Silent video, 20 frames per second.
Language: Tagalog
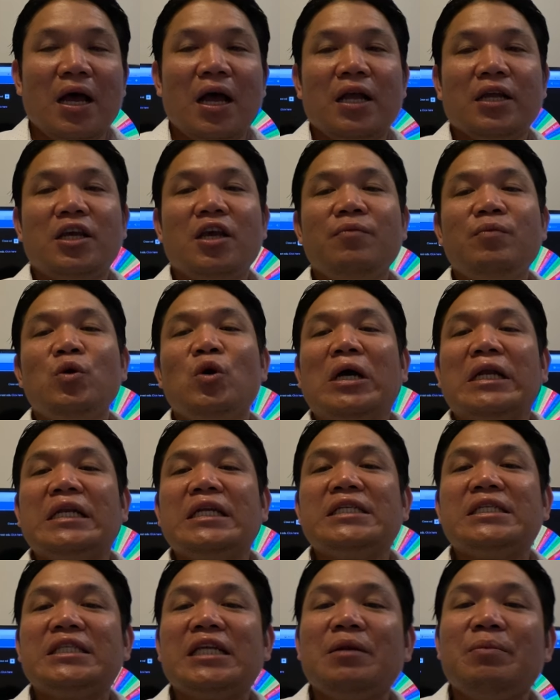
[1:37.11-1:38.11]
I give you at
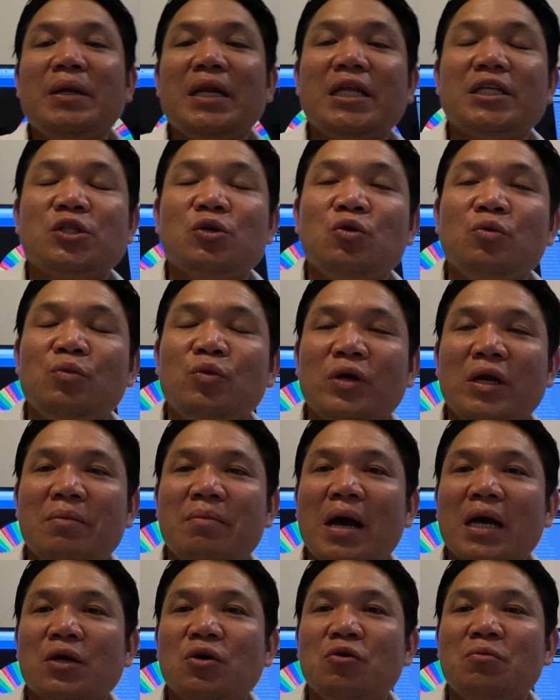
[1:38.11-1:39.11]
least 10 minutes ho muna
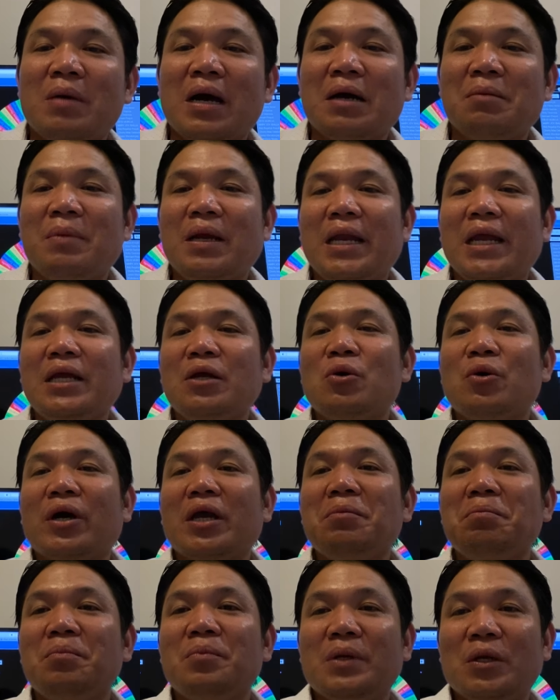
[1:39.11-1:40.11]
bago makabalik, okay?